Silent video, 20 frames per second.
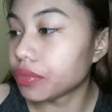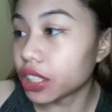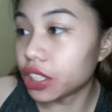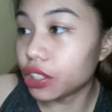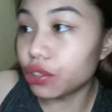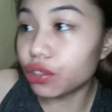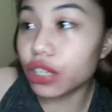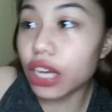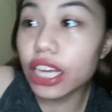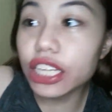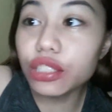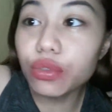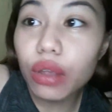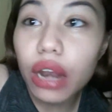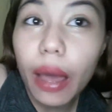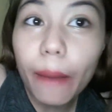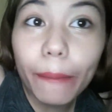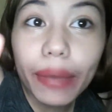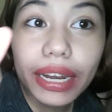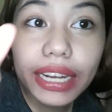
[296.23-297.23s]
So, guys,
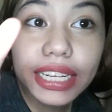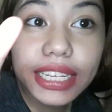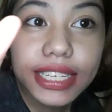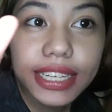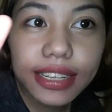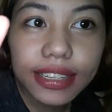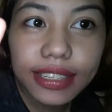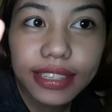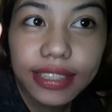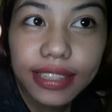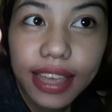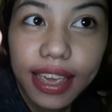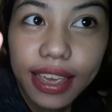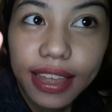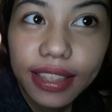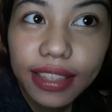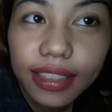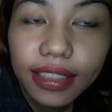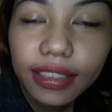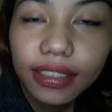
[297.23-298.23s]
wala pa rin siyang
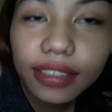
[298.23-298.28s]
stain.